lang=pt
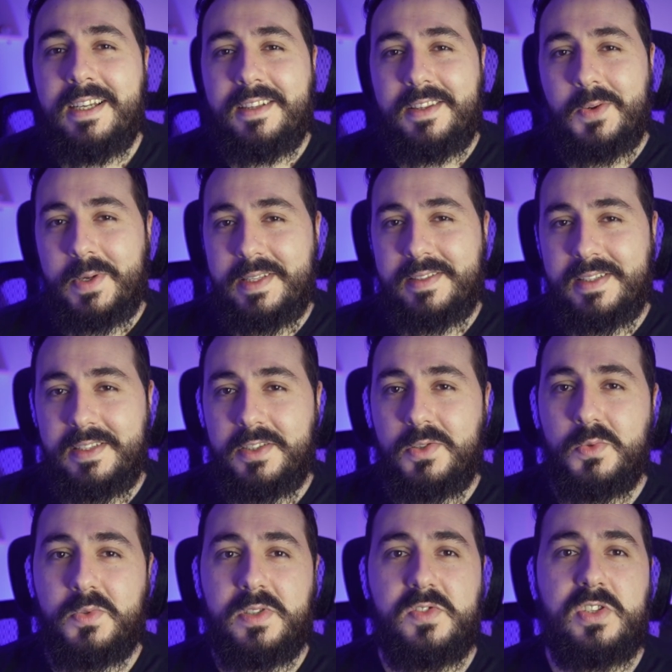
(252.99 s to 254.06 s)
Não
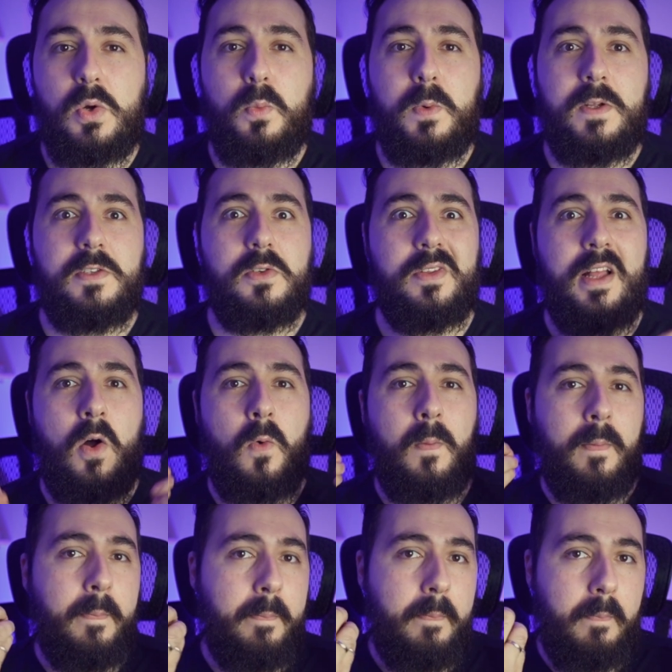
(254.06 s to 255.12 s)
existe um sistema operacional
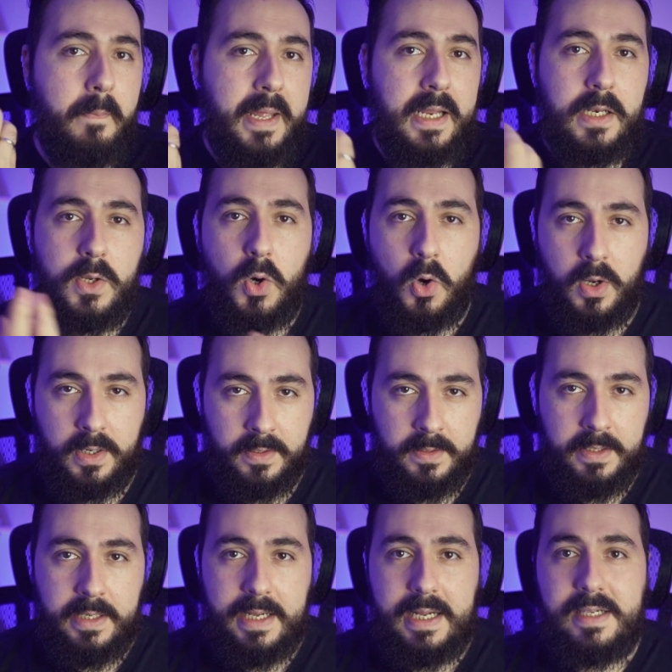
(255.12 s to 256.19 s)
melhor,
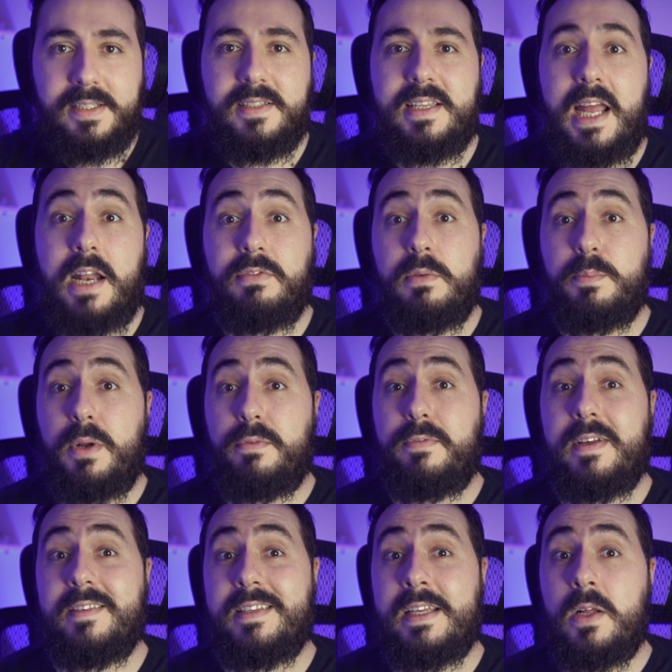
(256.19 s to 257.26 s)
eles servem para
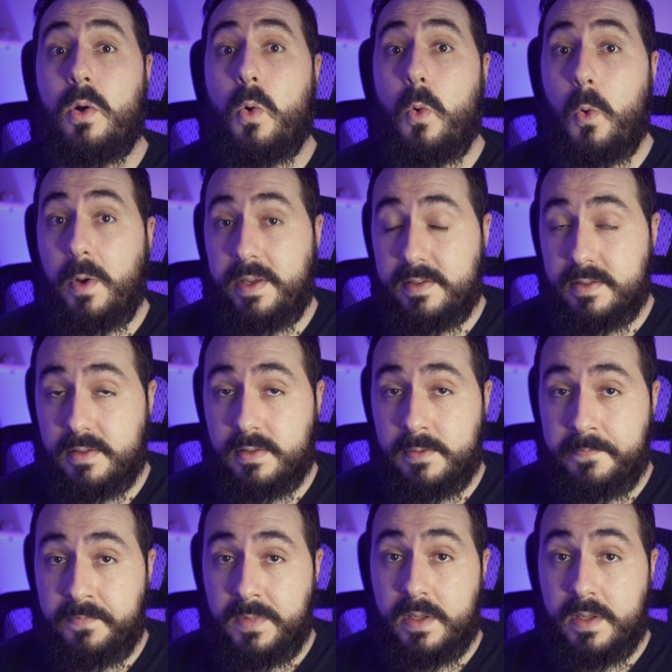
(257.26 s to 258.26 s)
fazer coisas.